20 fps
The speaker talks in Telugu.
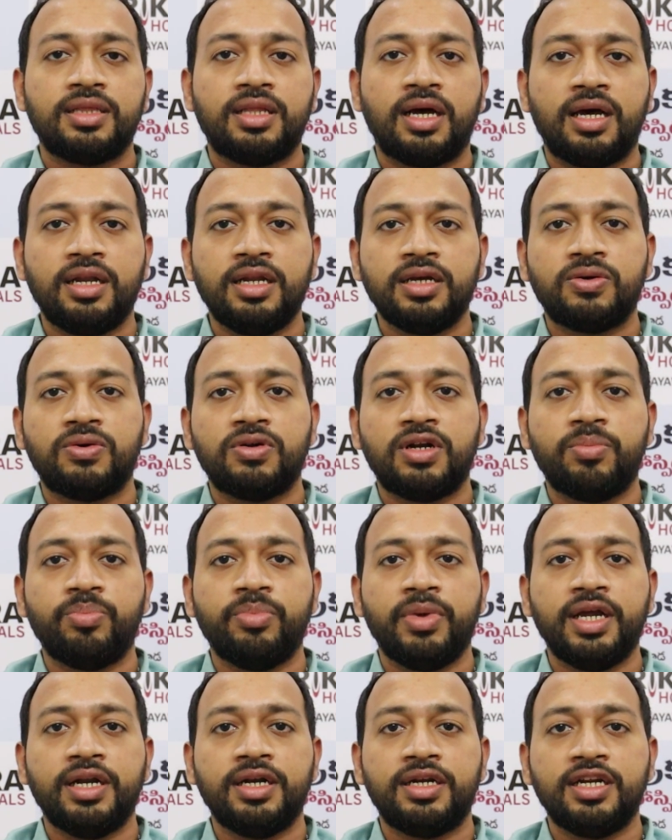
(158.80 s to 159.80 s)
దానికి కూడా
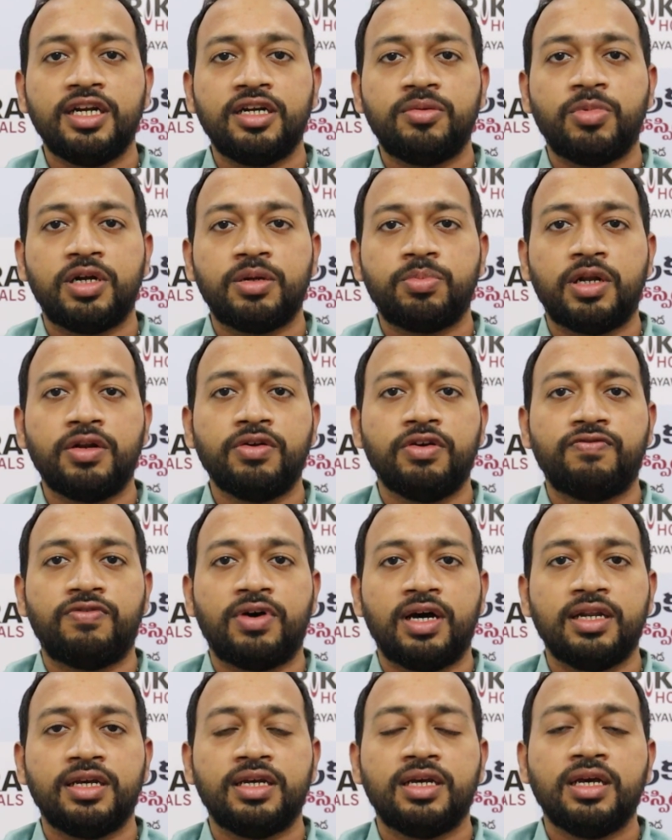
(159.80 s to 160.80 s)
మెయిన్ ట్రీట్మెంట్ మనం
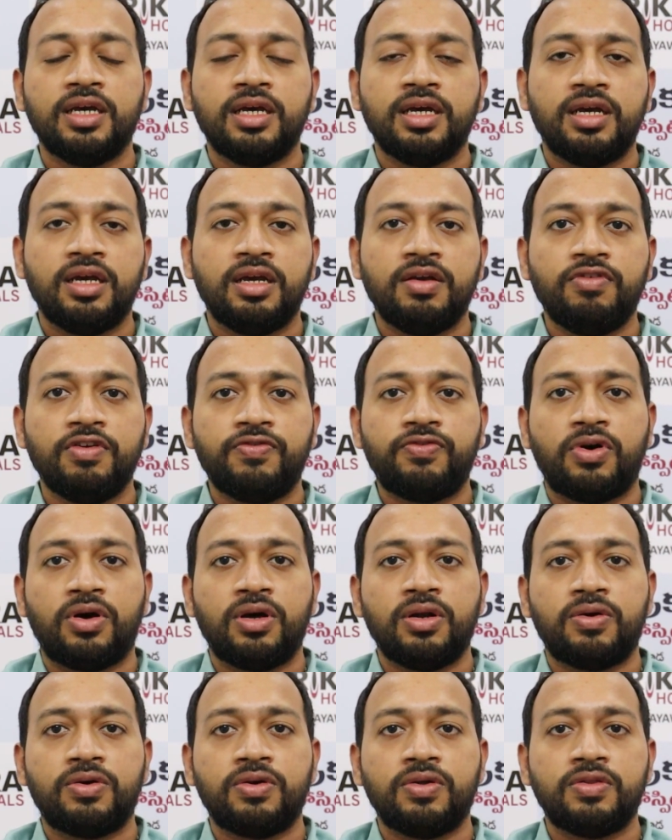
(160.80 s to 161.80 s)
ఇవ్వాలి ఇవి
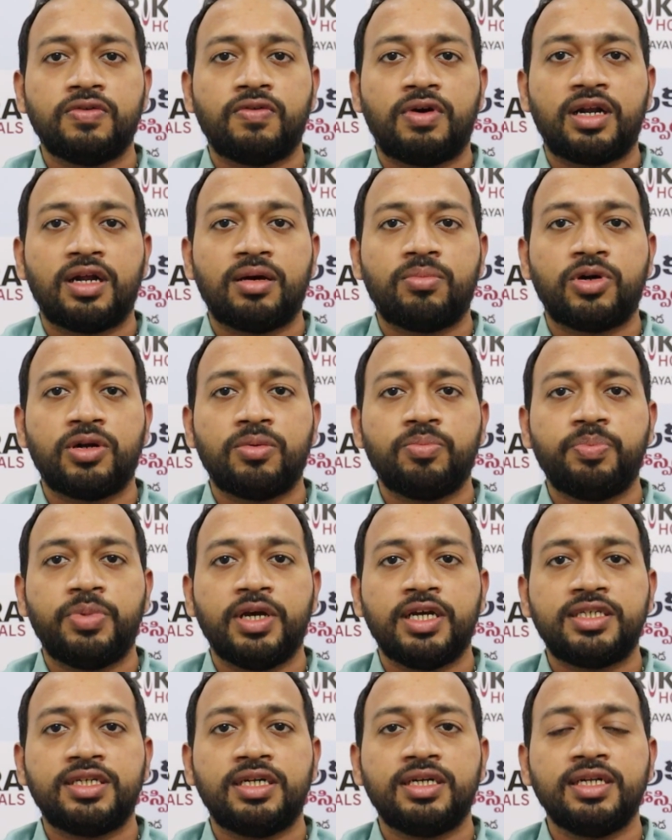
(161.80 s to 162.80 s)
ఫాలో అవడం ద్వారా మనం
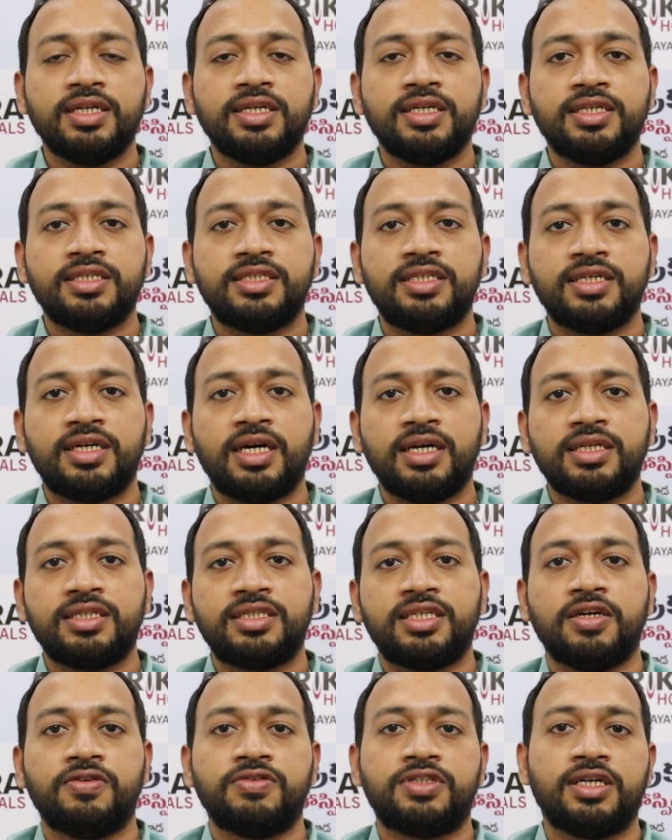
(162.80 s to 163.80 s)
పేషెంట్ని ఈజీగా
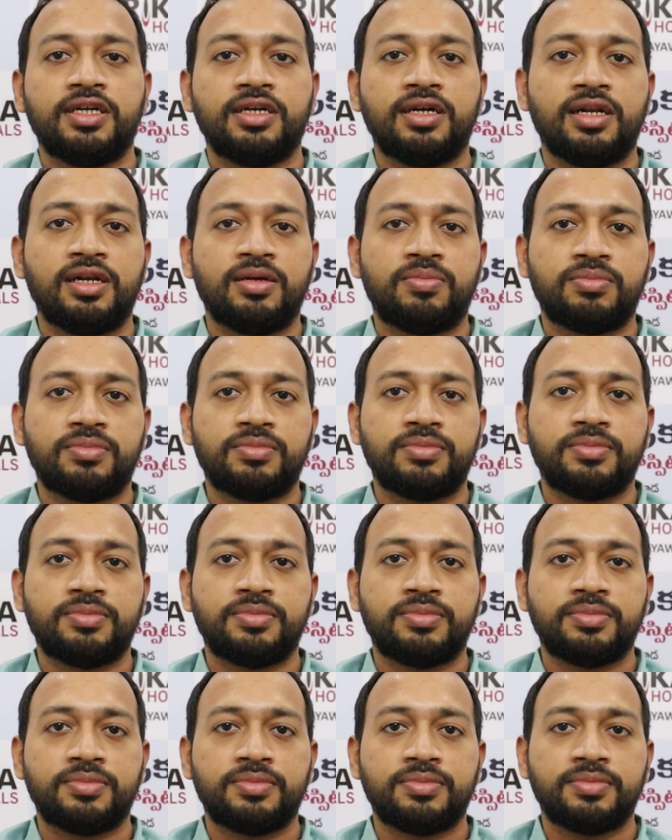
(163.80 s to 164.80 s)
సేవ్ చేయగలం
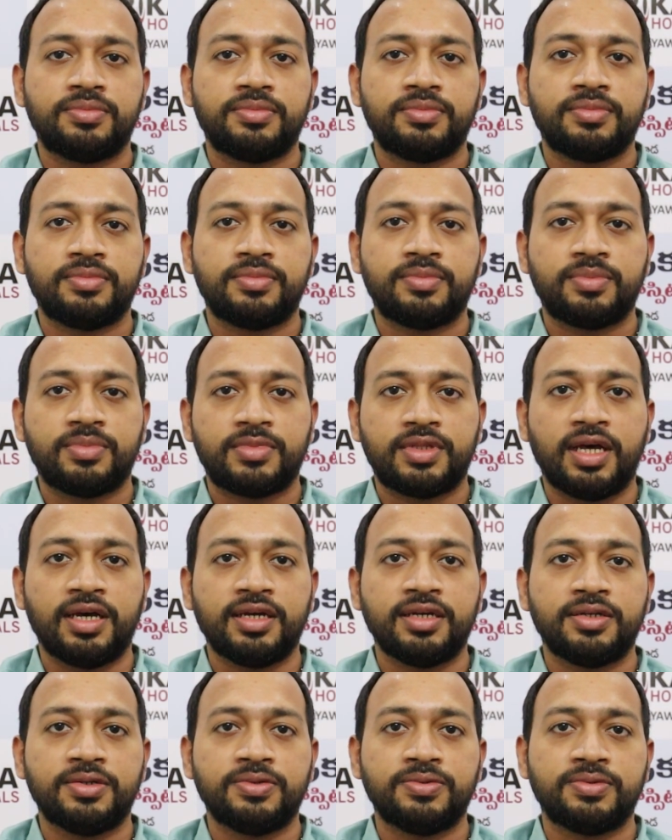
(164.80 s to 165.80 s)

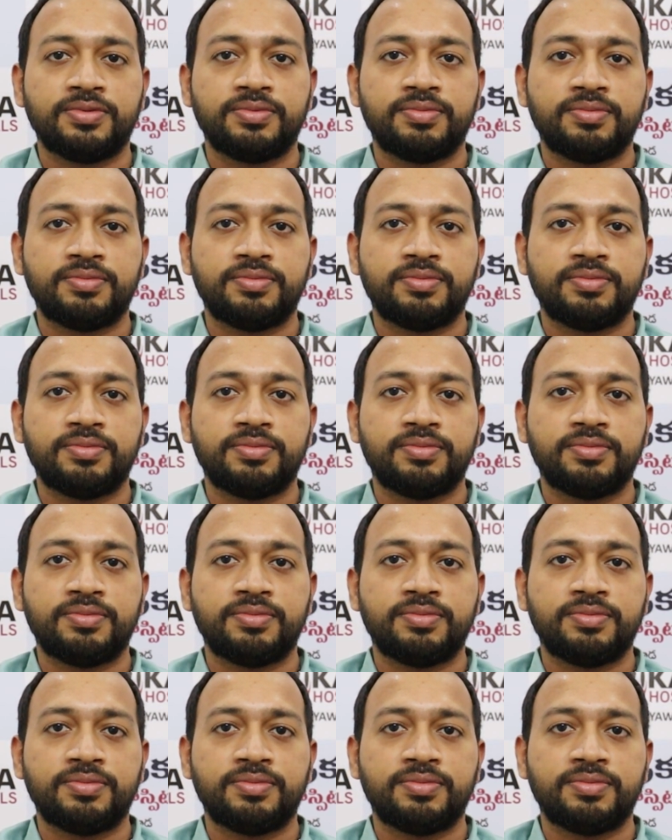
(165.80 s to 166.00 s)
థ్యాంక్ యూ